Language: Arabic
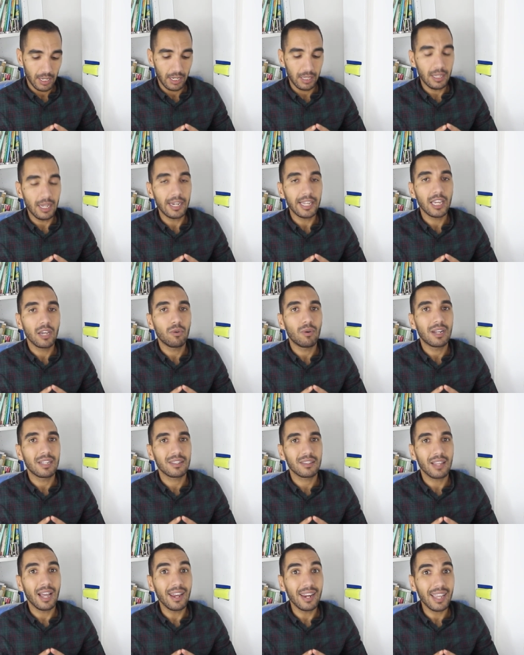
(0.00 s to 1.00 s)
اذا الاخوان
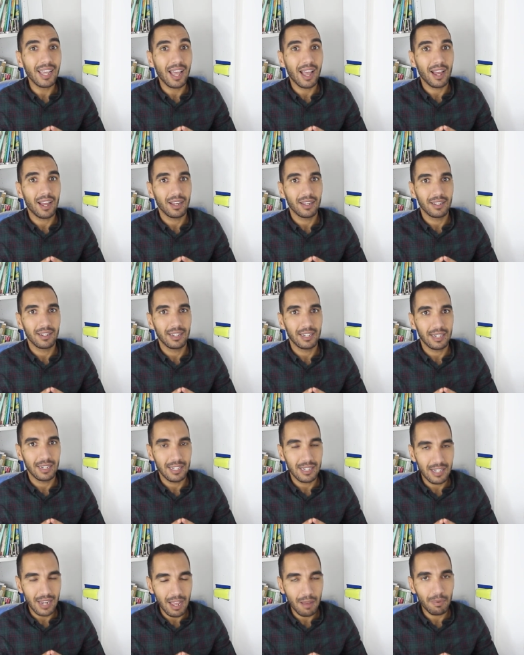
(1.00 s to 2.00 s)
الطريقه
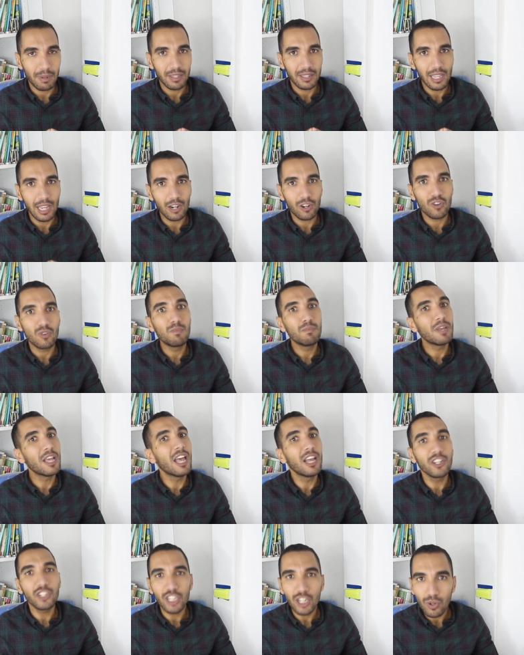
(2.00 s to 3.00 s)
الاجابه ديالكم
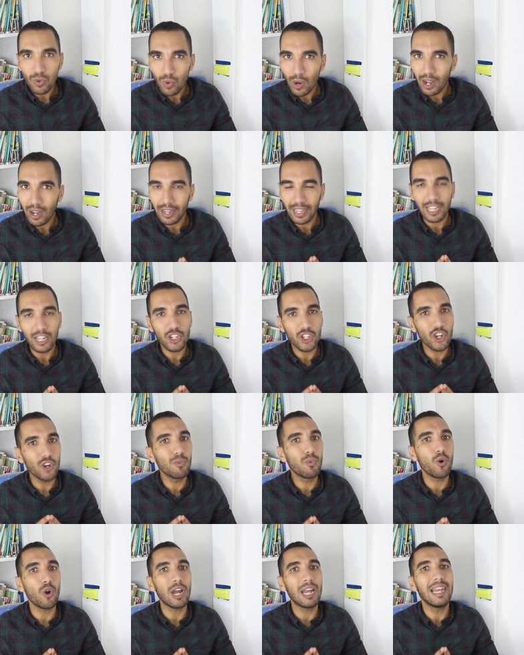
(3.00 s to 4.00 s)
ماشي هو
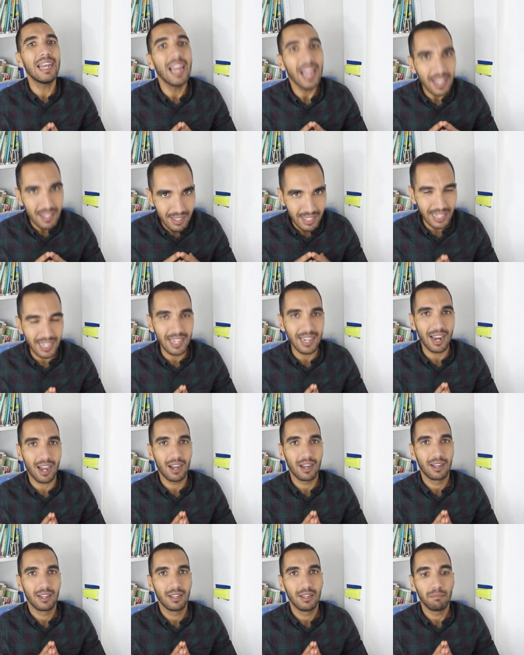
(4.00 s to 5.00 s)
كنجاوبوا على
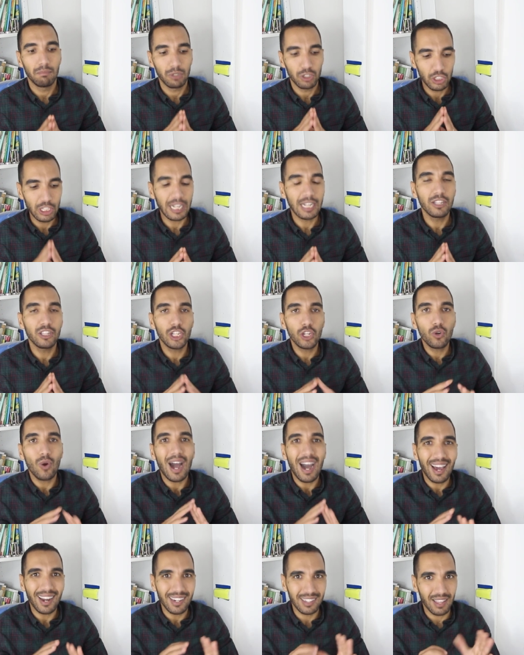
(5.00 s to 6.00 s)
الاسئله ماشي كنديروا
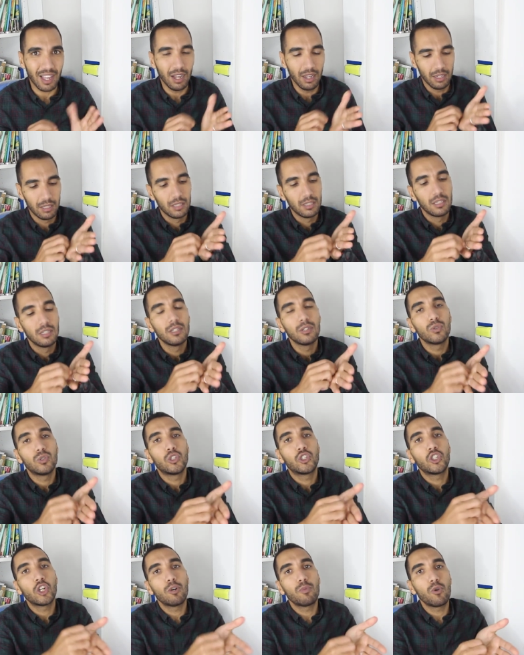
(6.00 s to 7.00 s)
عارضه
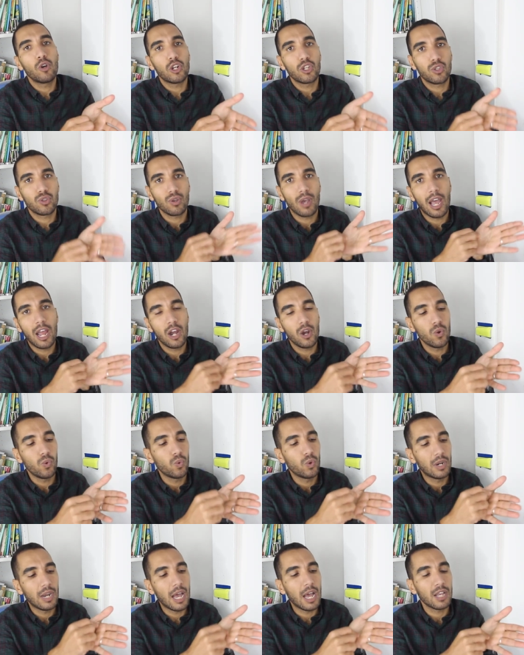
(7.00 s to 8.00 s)
ونجاوبوا على السؤال
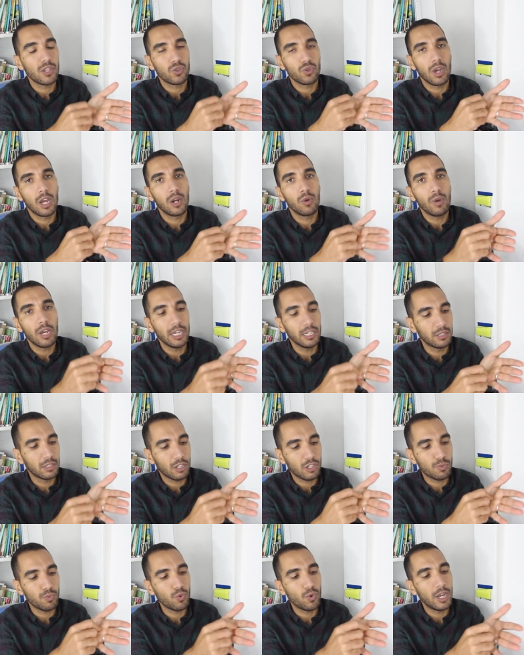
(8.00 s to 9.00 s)
الاول اه سؤال واحد
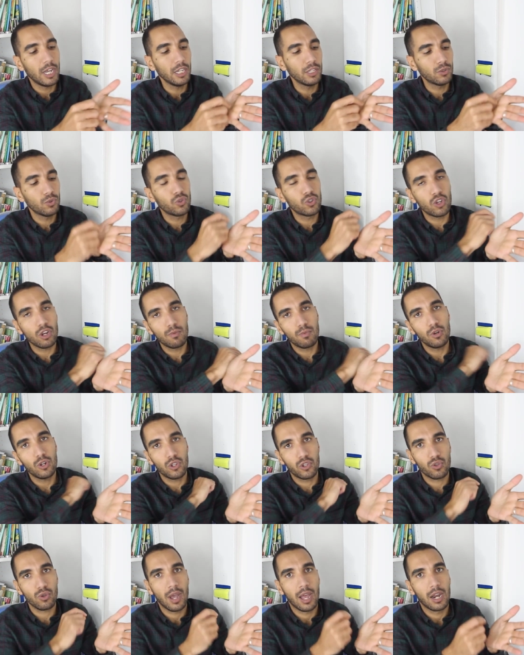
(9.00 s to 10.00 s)
نكتبوا واحد ونجاوبوا على
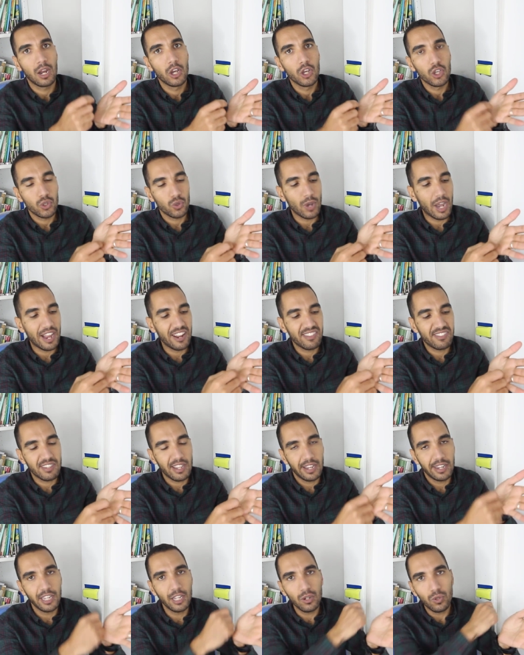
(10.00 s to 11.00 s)
السؤال السؤال
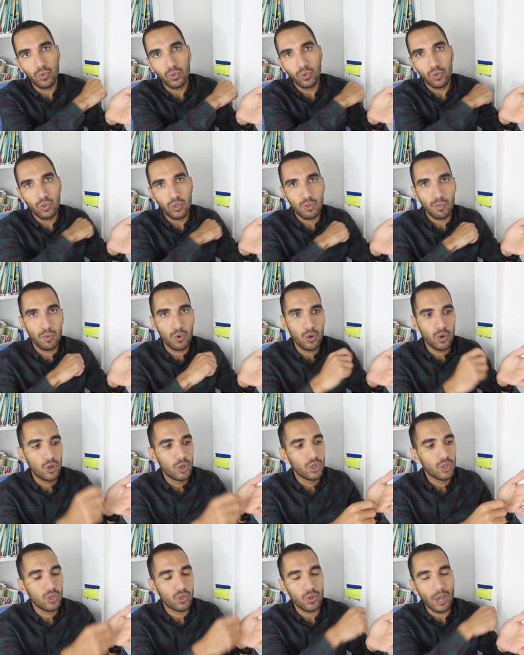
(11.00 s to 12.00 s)
الثاني ونكتبوا
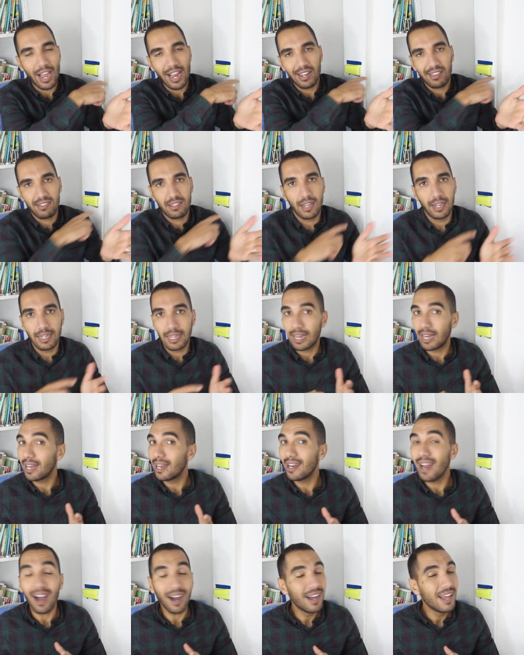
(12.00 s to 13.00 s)
السؤال ثاني
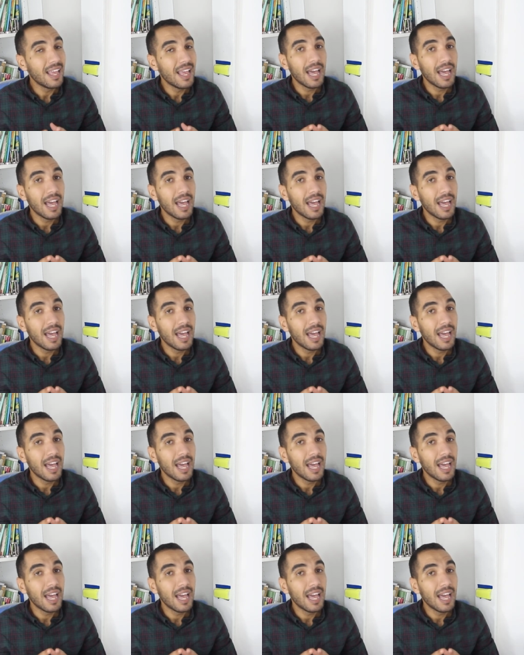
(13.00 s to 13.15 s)
لا